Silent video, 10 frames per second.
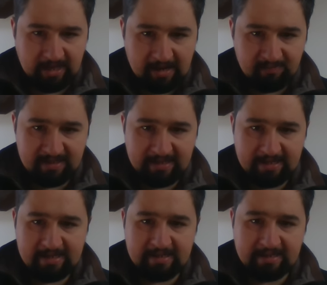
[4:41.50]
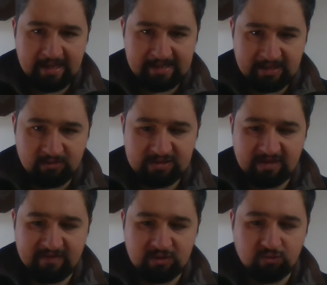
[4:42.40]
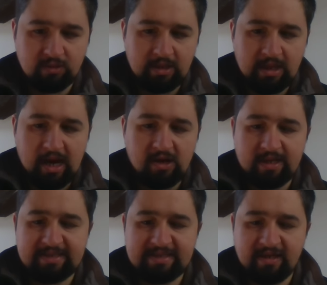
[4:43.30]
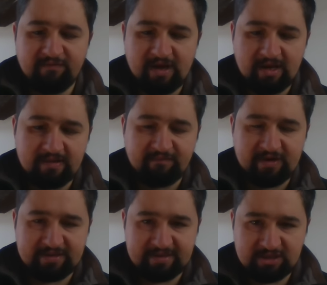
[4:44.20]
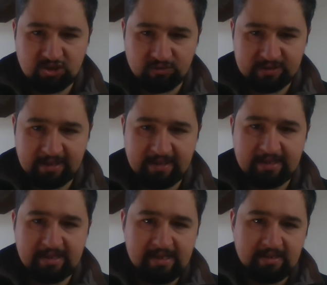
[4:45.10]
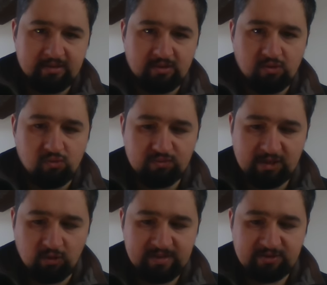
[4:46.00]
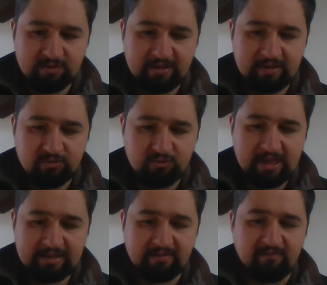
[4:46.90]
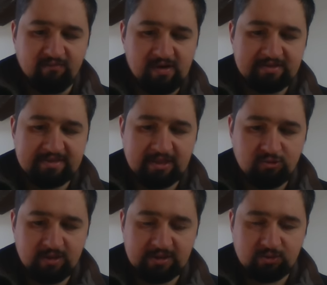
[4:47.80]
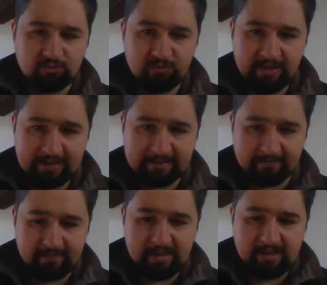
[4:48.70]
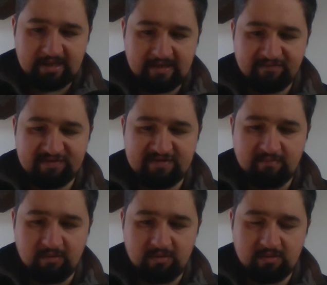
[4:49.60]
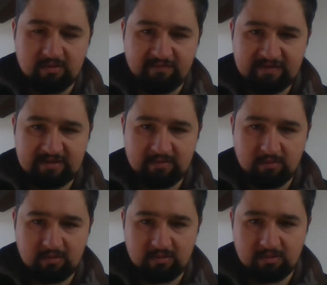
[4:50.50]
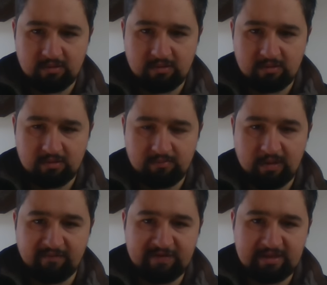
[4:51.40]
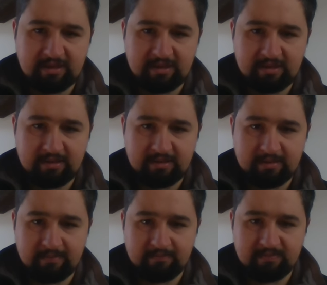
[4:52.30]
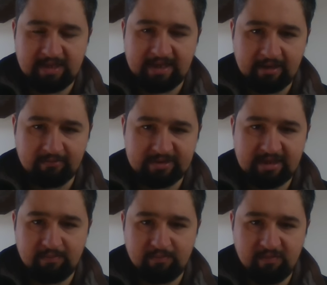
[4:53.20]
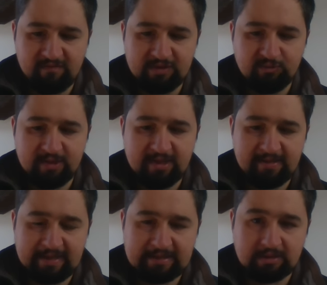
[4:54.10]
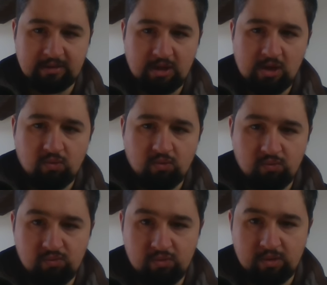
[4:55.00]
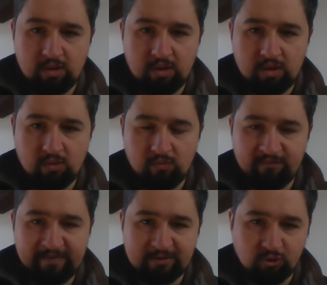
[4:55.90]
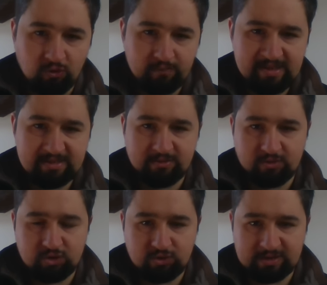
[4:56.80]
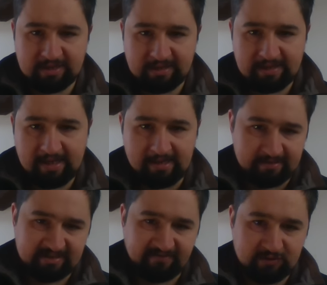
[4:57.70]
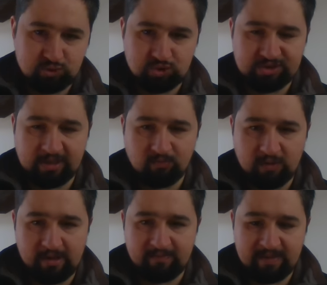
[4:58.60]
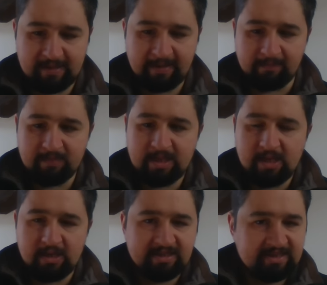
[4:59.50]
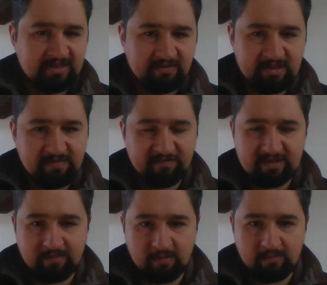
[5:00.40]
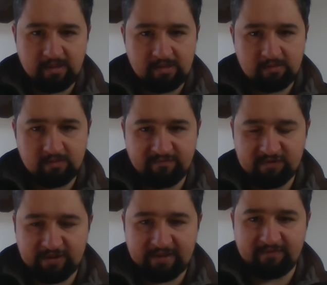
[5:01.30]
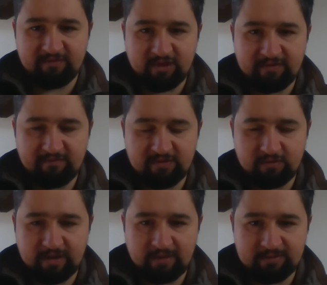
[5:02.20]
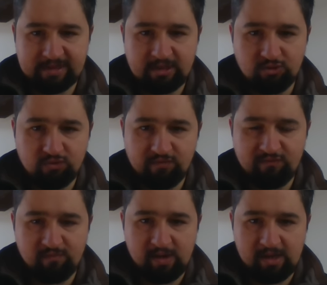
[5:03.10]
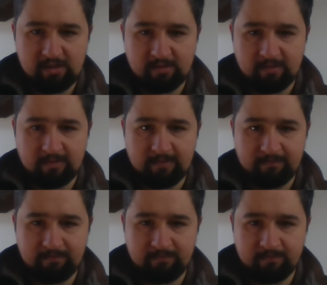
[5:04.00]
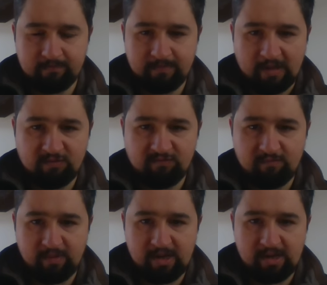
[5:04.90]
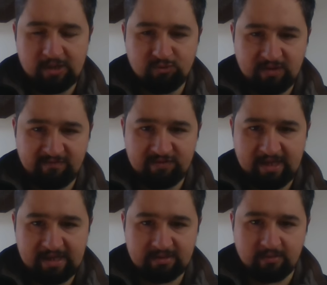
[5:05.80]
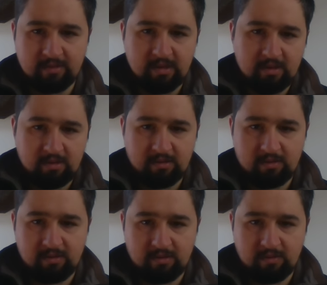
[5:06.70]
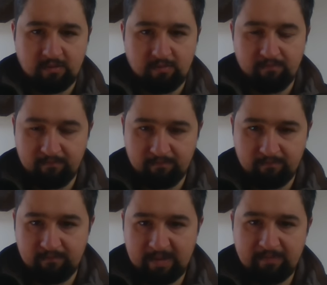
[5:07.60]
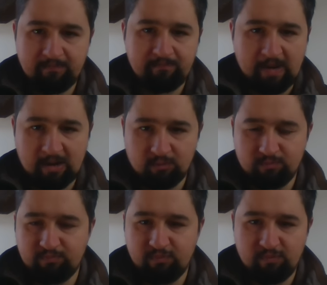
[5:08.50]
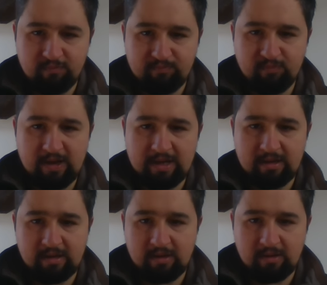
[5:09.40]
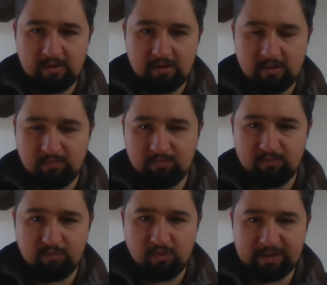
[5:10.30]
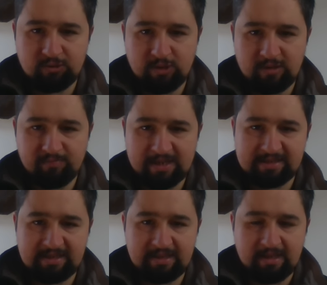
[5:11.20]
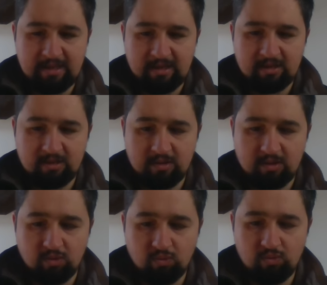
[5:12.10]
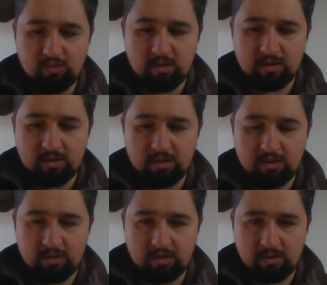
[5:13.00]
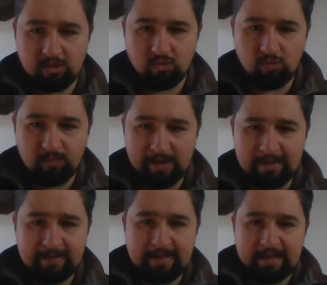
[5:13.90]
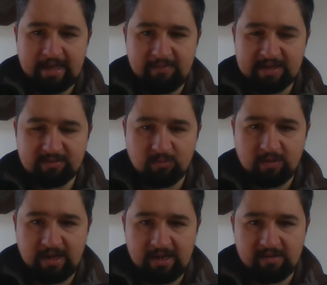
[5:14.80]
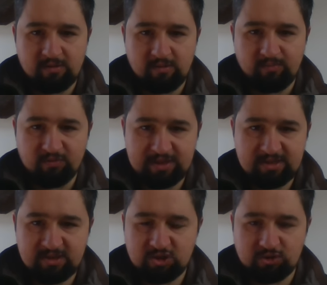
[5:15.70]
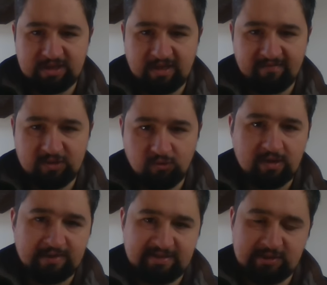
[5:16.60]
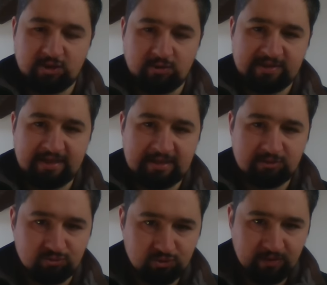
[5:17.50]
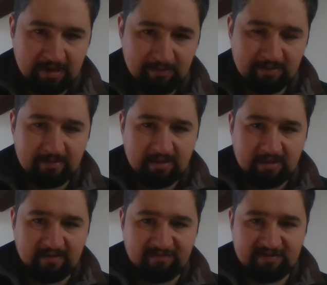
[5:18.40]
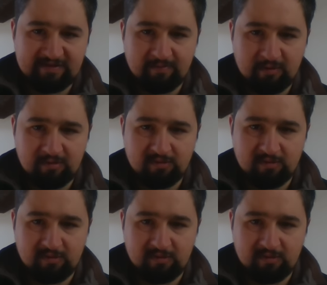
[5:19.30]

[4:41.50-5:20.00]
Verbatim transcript: appelez-les, négocier avec eux. Alors essayez de faire, faire des échéanciers euh, ou des remises de, dettes, voire des annulations de dettes. Hein, effectivement, euh, effectivement euh, ben, en fait, des, créanciers peuvent annuler les dettes ou, ou faire une remise sur cette dette-là. Ça fera toujours ça de moins à payer. Si effectivement ben, votre, votre, créancier ne veut, pas, ben, ne pas annuler votre dette, mais par contre peut, peut la peut en annuler une partie euh, ou, euh, ou pas, et eh bien à ce moment-là, euh, prenez des échéanciers avec eux, alors des échéanciers qui sont tenables, effectivement,